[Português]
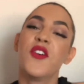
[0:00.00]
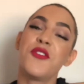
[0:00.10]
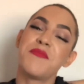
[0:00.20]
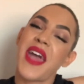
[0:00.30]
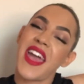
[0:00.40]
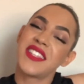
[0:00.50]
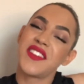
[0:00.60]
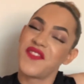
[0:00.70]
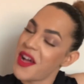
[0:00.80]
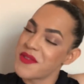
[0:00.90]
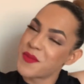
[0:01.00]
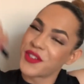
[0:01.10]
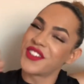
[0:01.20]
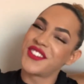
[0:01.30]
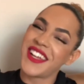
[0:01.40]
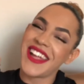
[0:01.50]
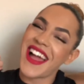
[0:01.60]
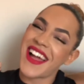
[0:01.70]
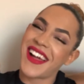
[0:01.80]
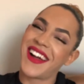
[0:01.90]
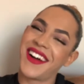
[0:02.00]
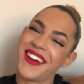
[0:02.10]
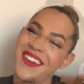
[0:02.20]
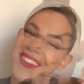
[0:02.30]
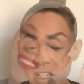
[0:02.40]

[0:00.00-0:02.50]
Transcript: Um beijo e vamos pro tutorial!